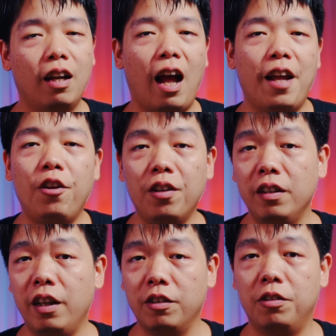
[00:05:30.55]
还有一个
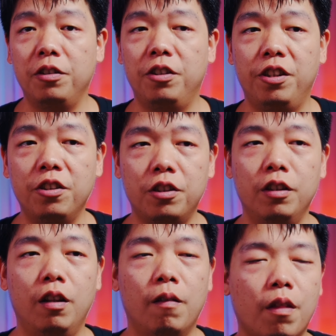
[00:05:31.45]
点是，其
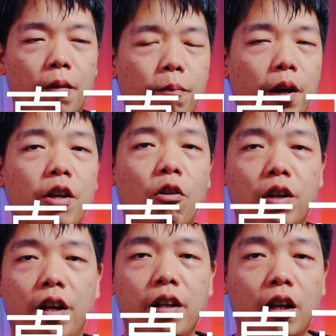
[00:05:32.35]
实没有
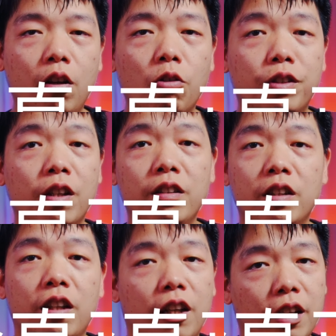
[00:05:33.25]
人能够真
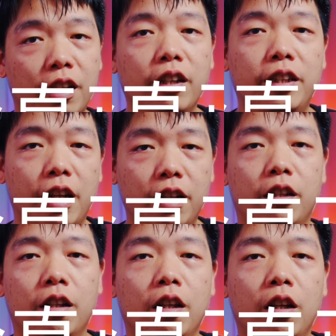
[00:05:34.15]
正的理解你。